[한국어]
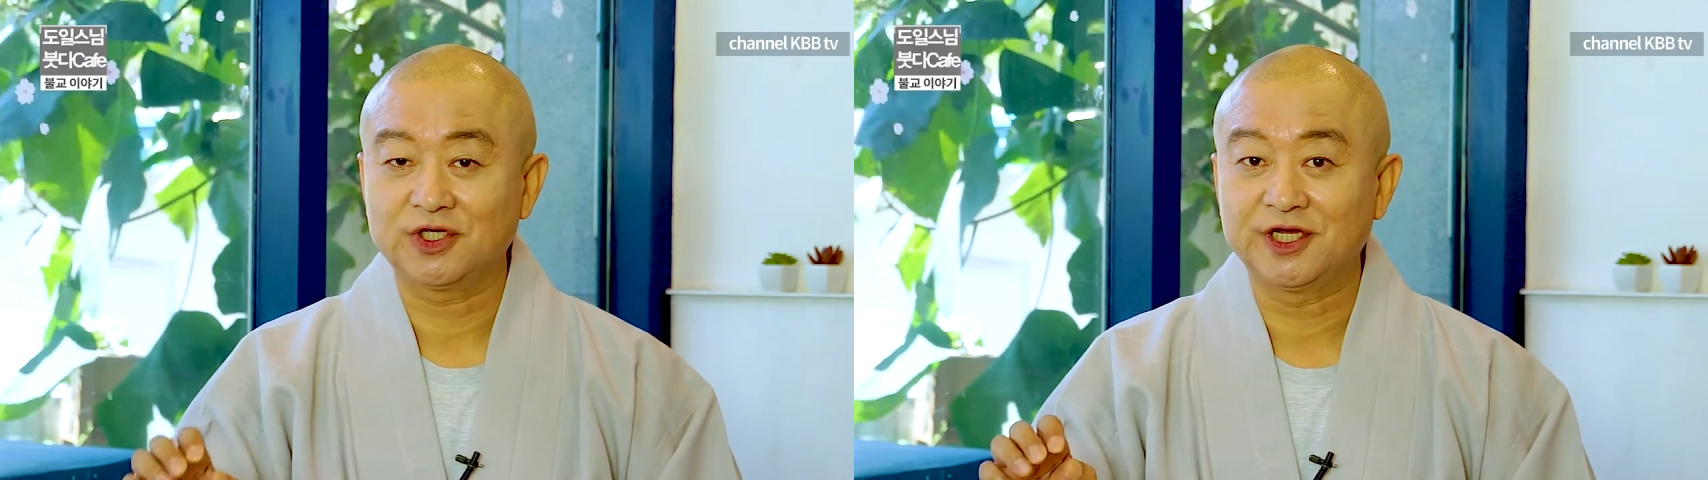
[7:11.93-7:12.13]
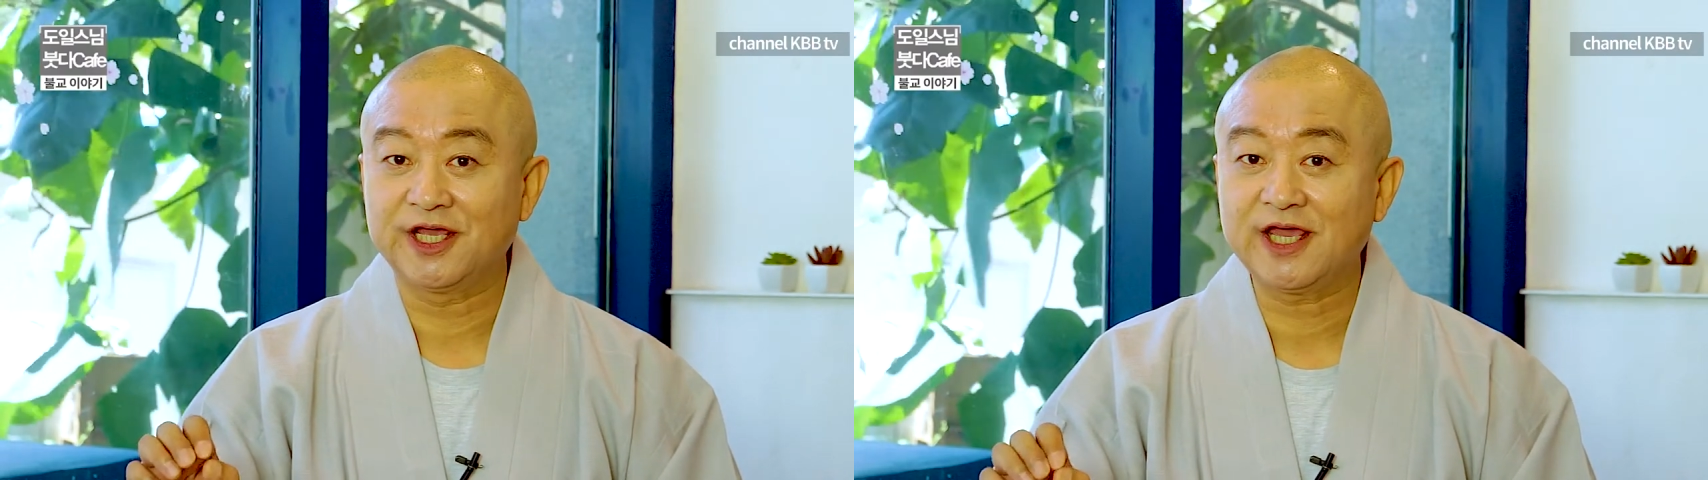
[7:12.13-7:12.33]

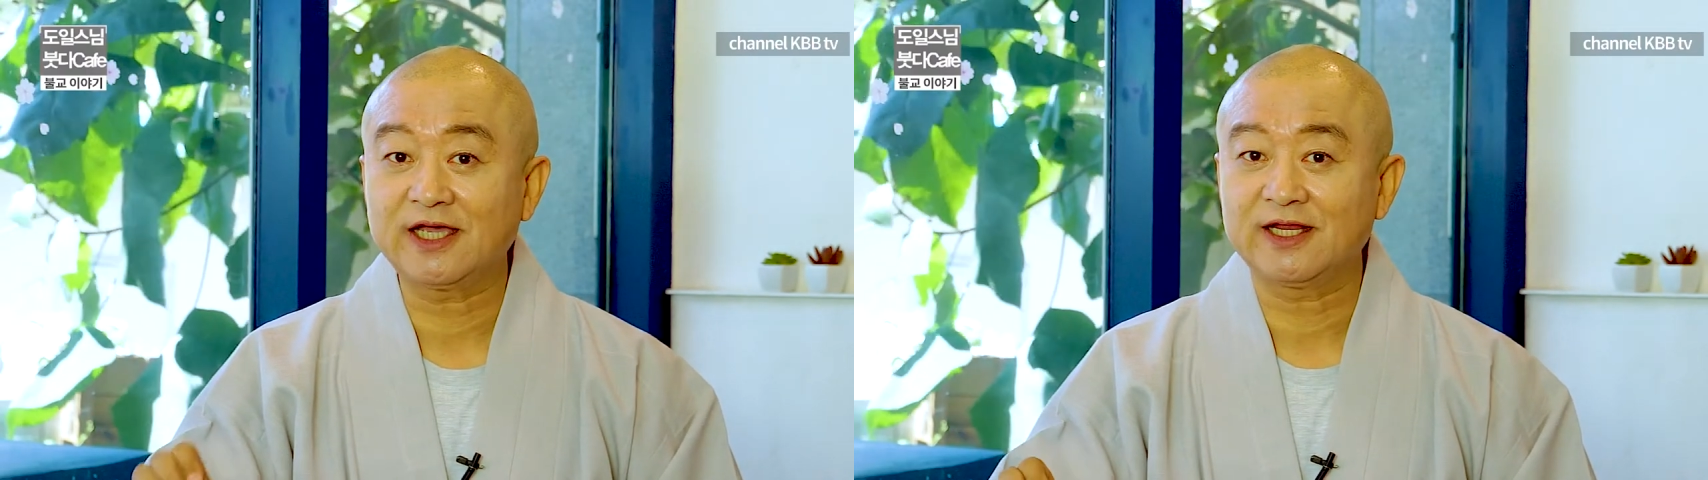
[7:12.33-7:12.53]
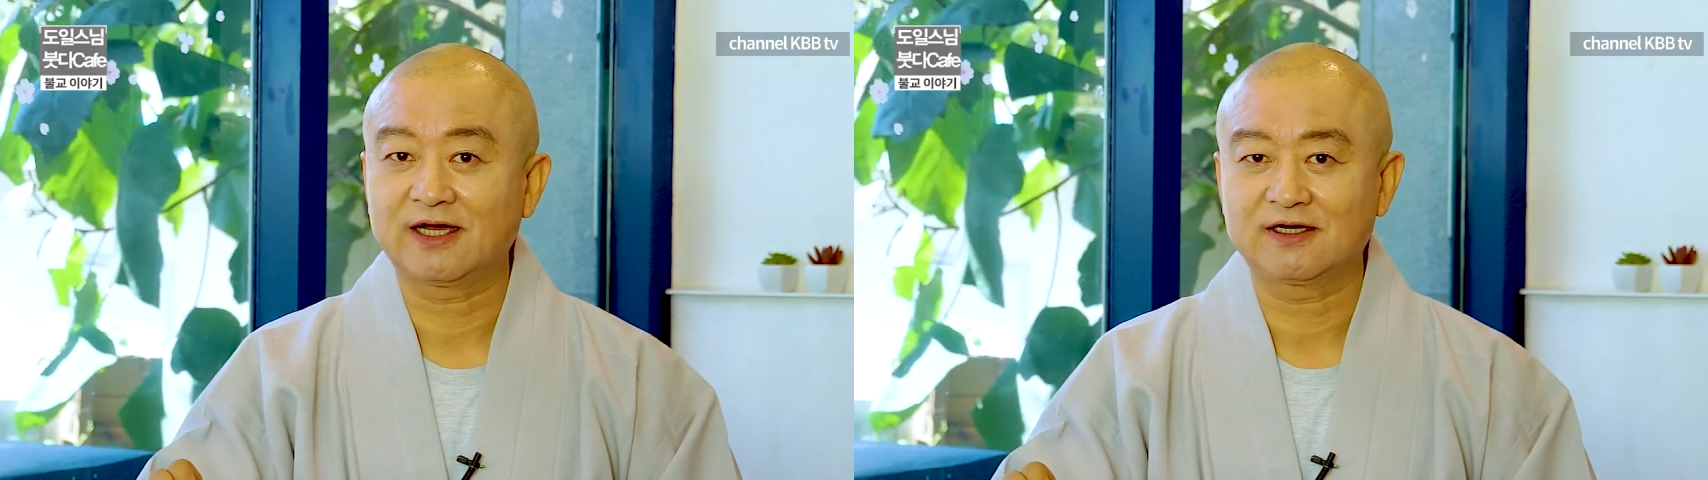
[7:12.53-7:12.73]

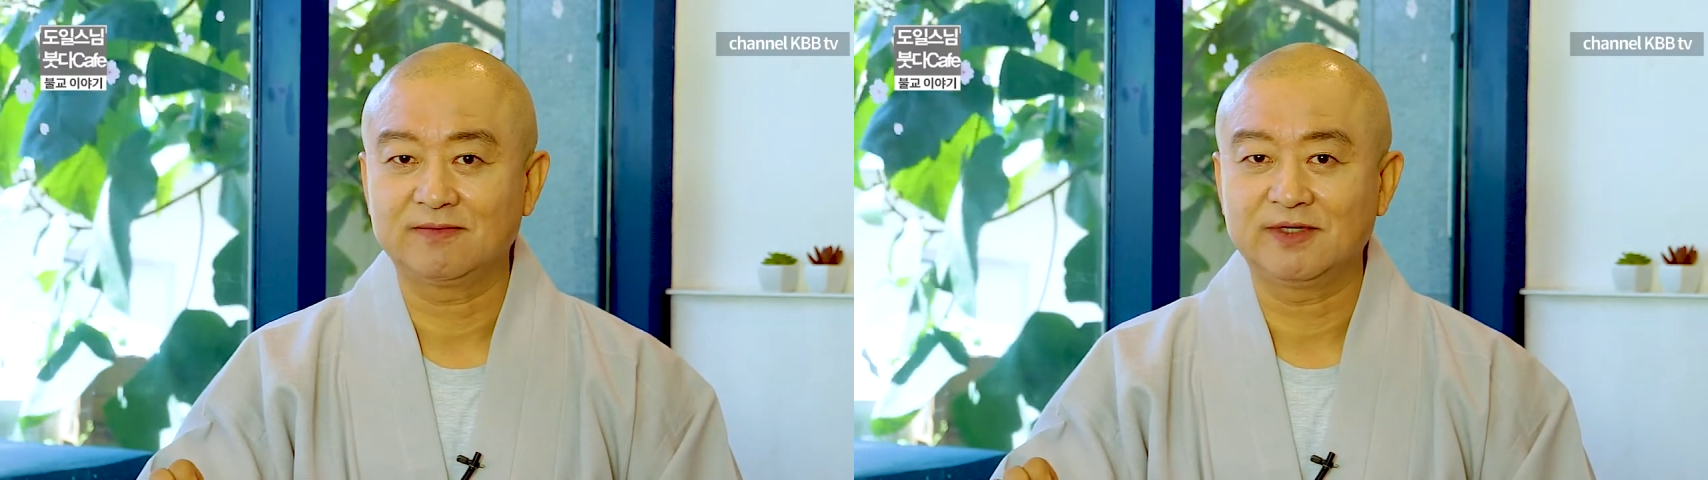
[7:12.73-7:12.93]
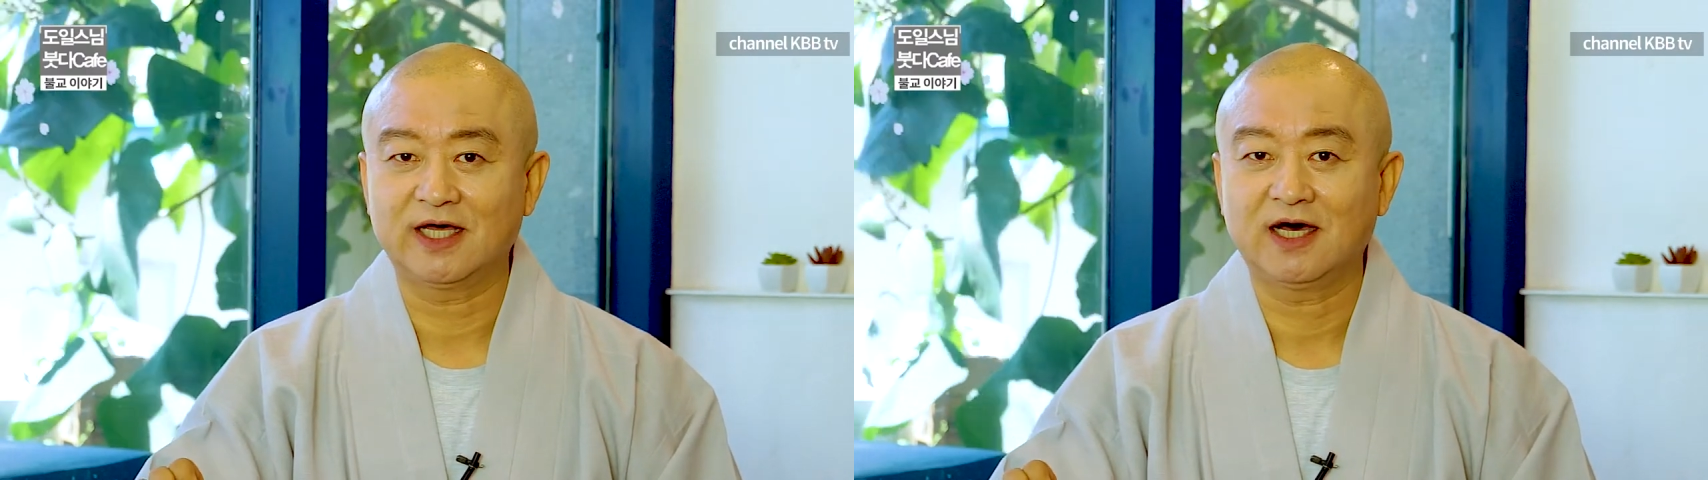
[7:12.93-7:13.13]
열애향이라
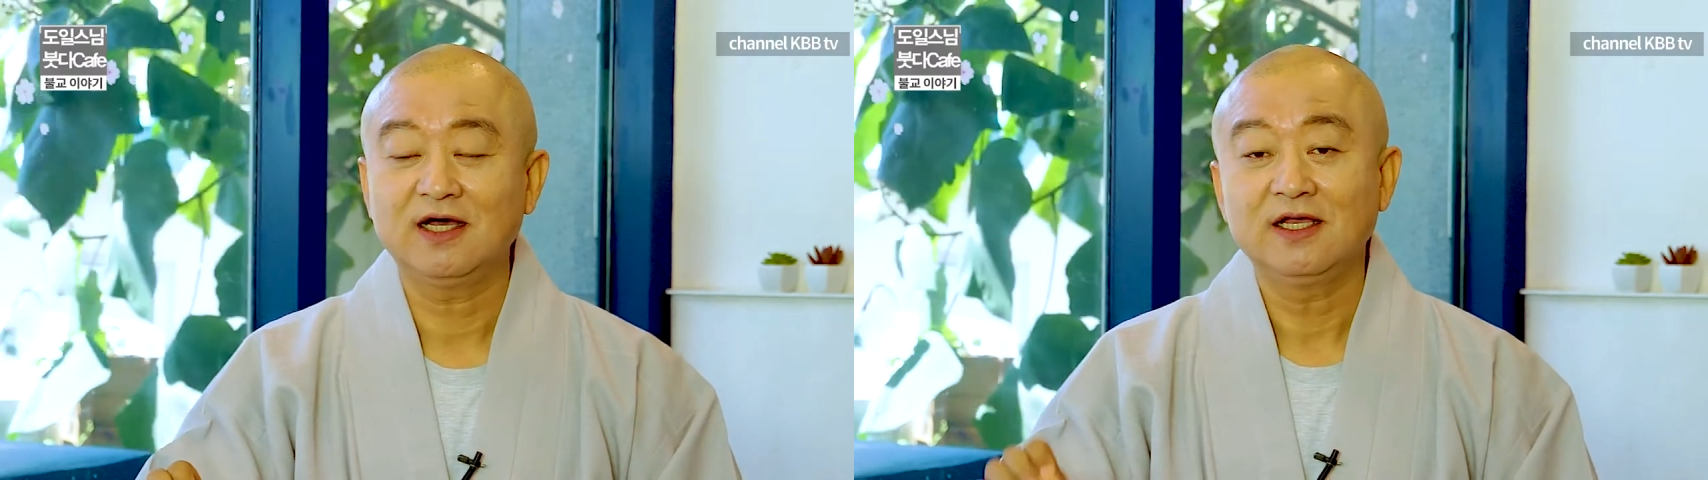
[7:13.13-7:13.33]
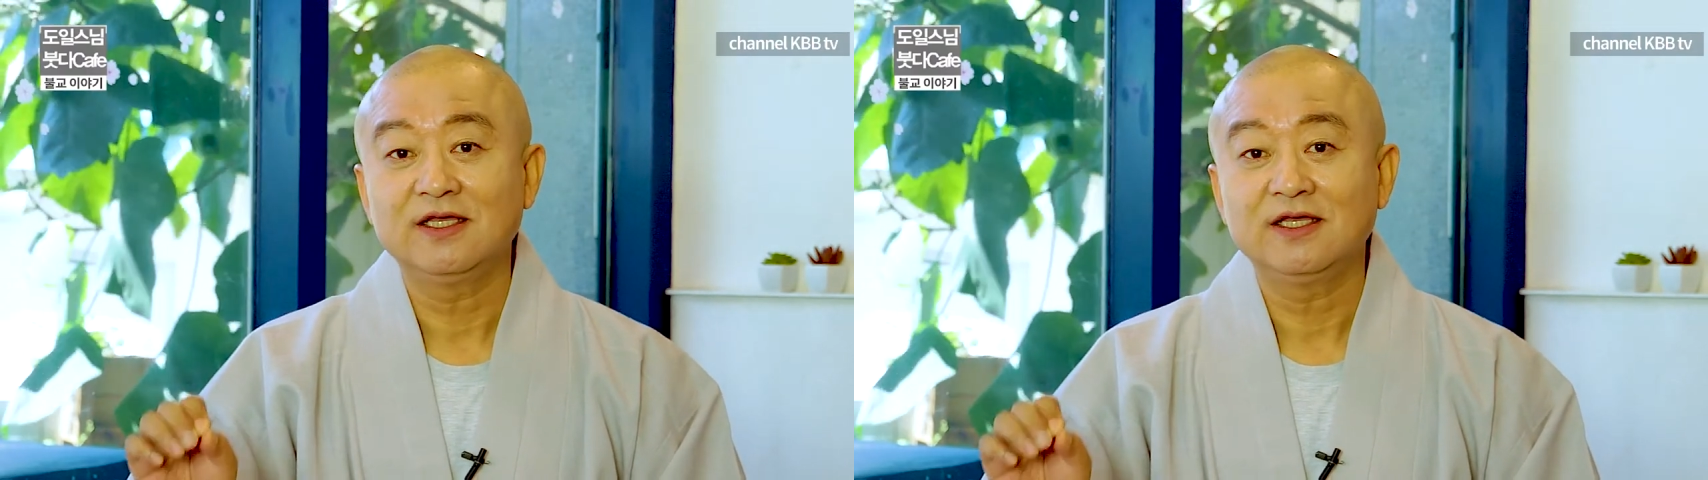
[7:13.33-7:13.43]
그럽니다.